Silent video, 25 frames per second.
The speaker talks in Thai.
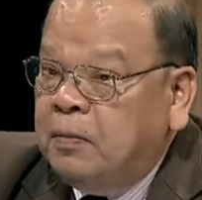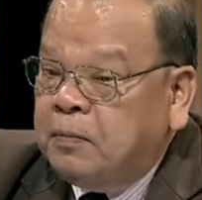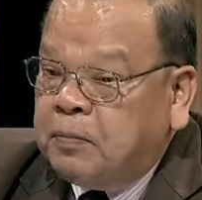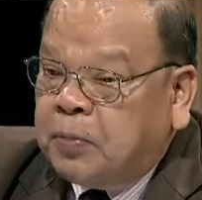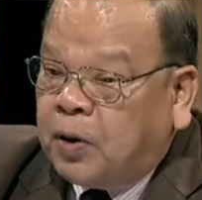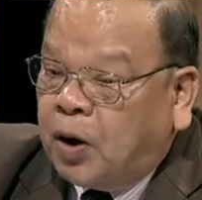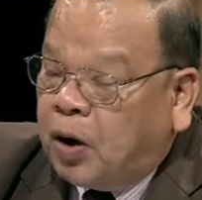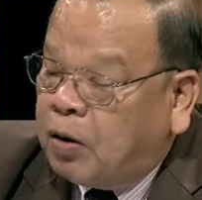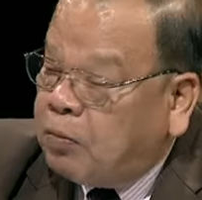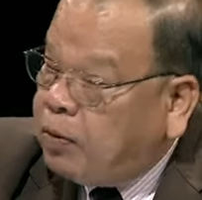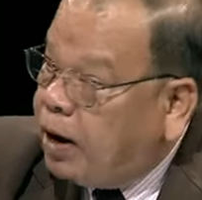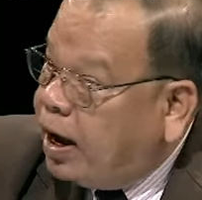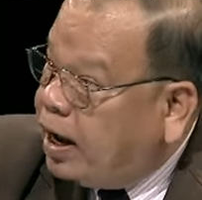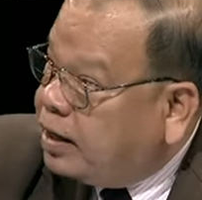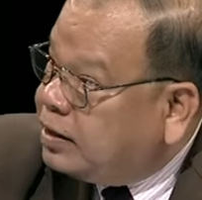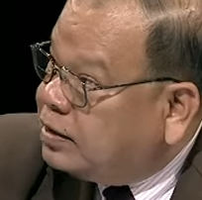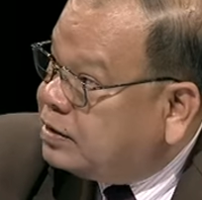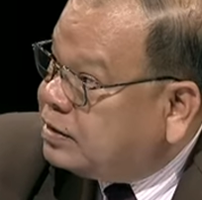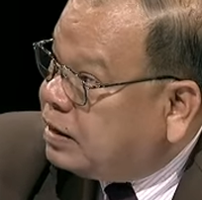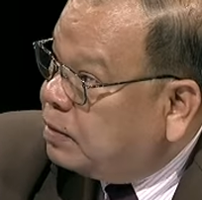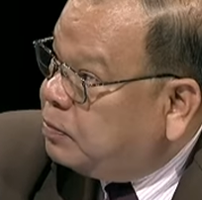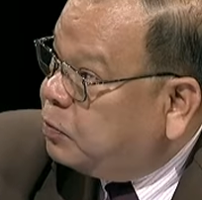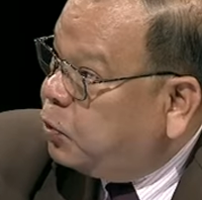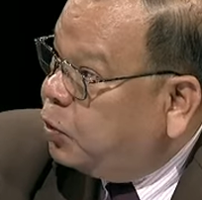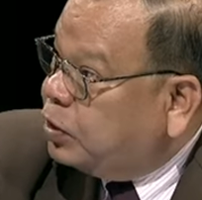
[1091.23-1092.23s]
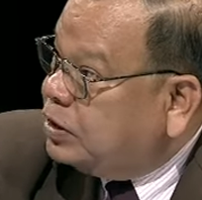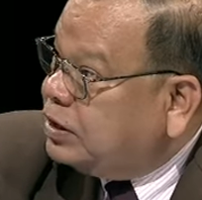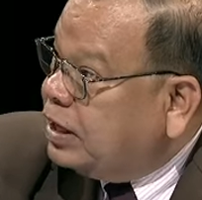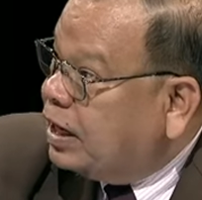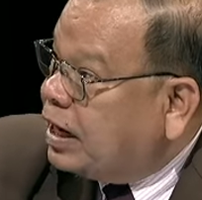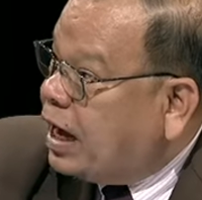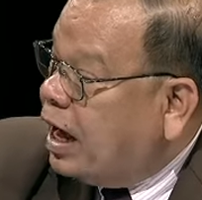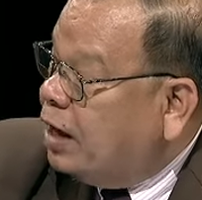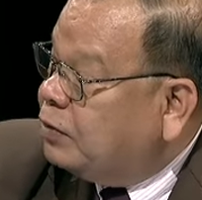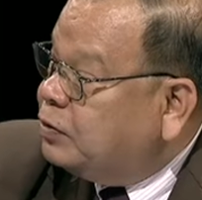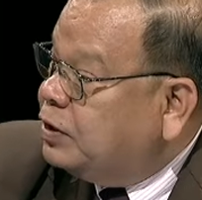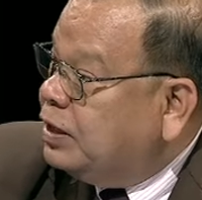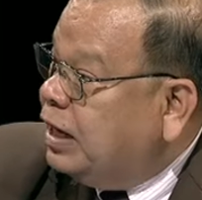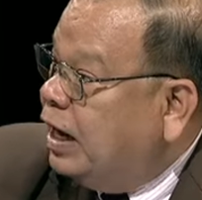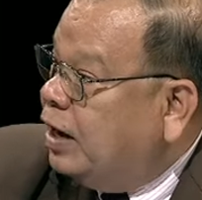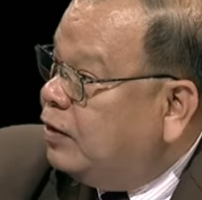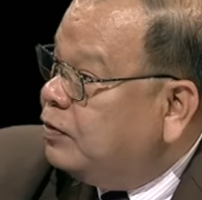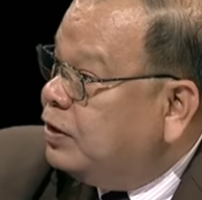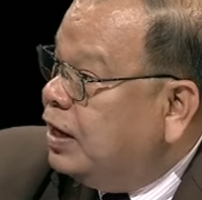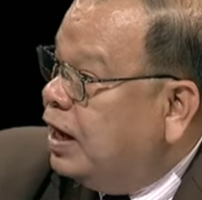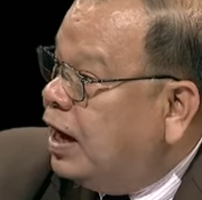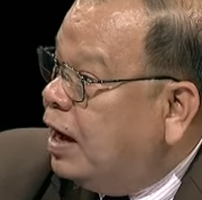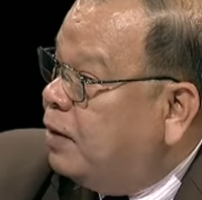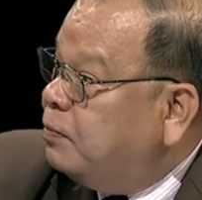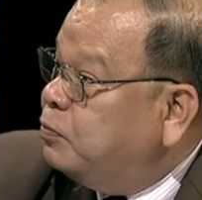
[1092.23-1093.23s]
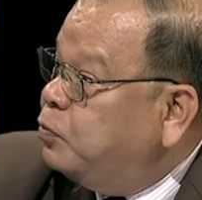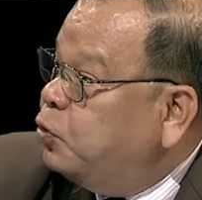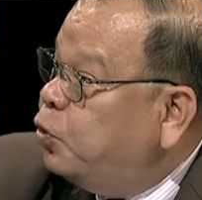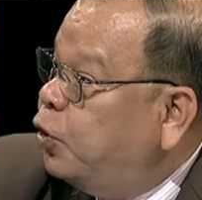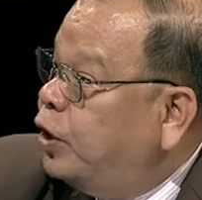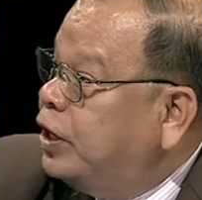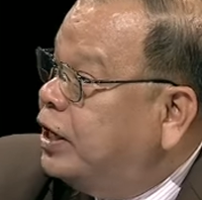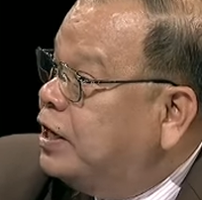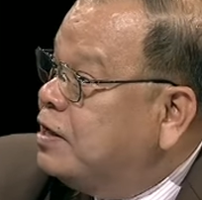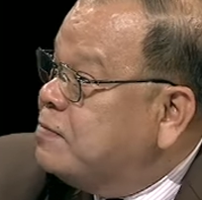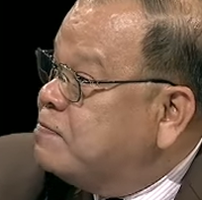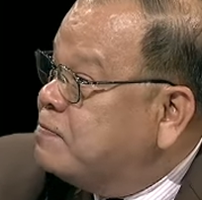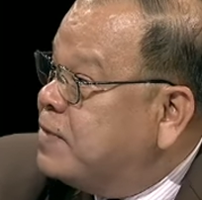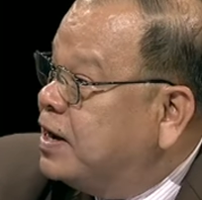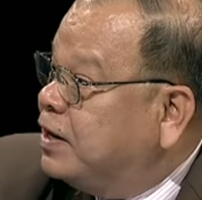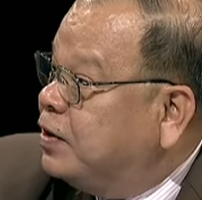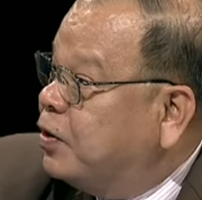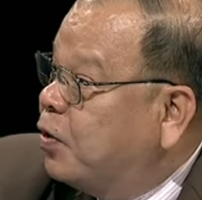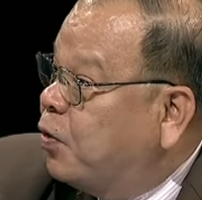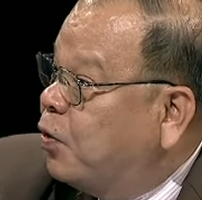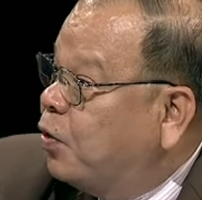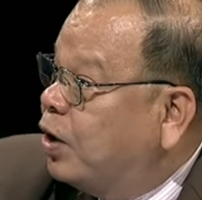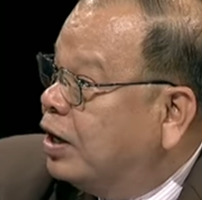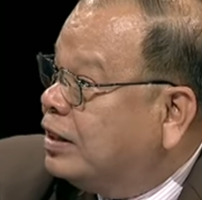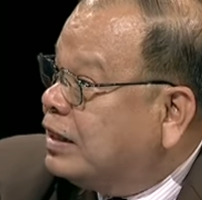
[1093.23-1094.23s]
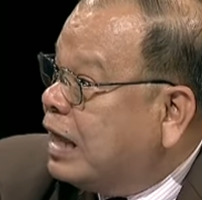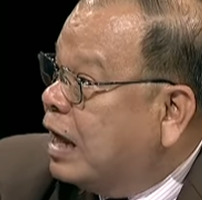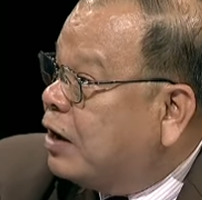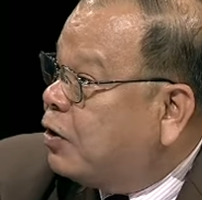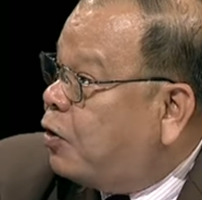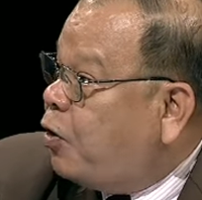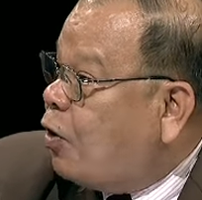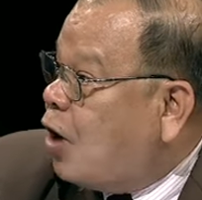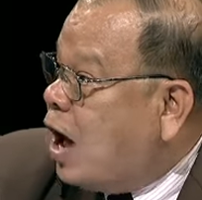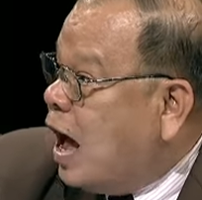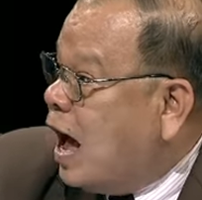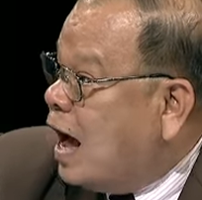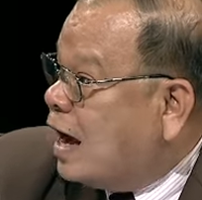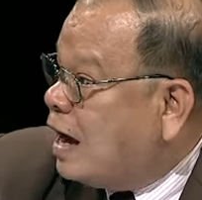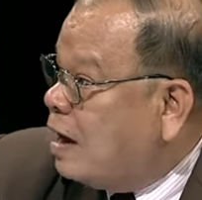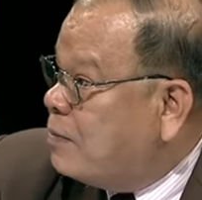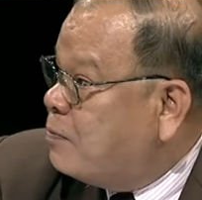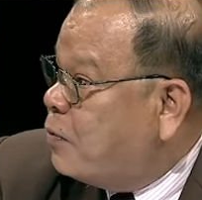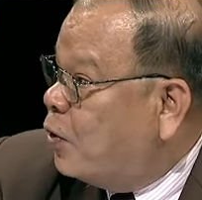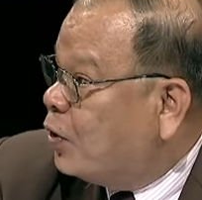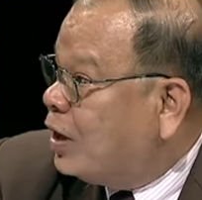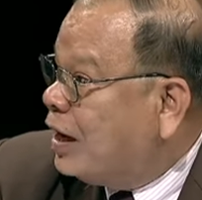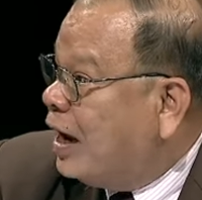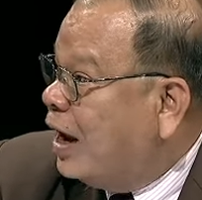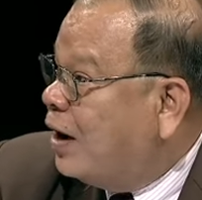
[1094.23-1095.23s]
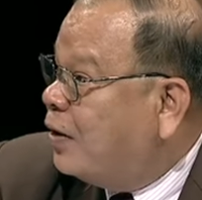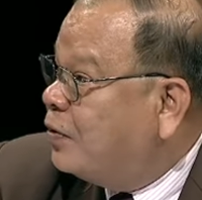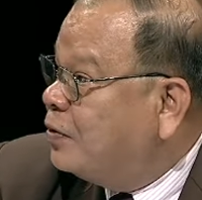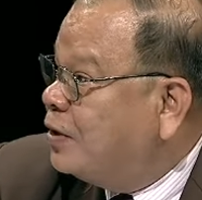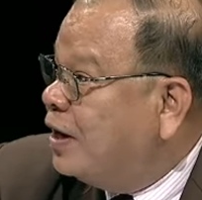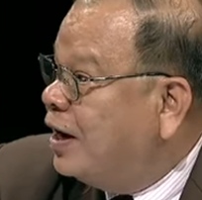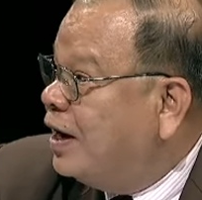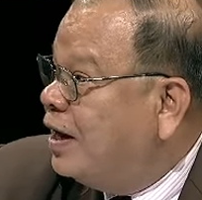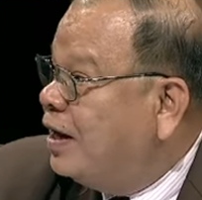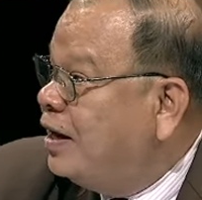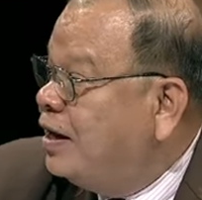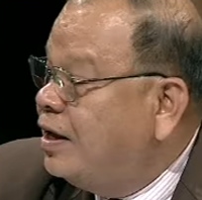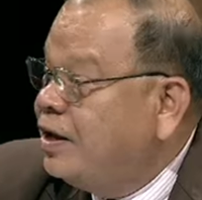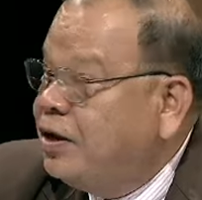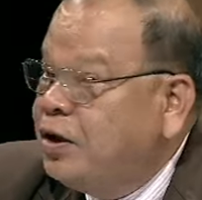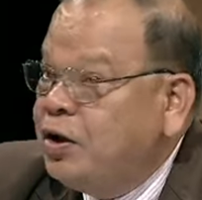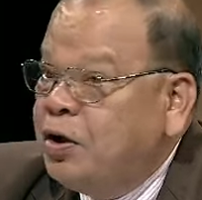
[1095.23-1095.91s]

เพราะว่าตำรวจอย่างคราวที่แล้วเนี่ยอำนวยนิ่ม มโนตั้งข้อหากบฏเราเนี่ย ครับ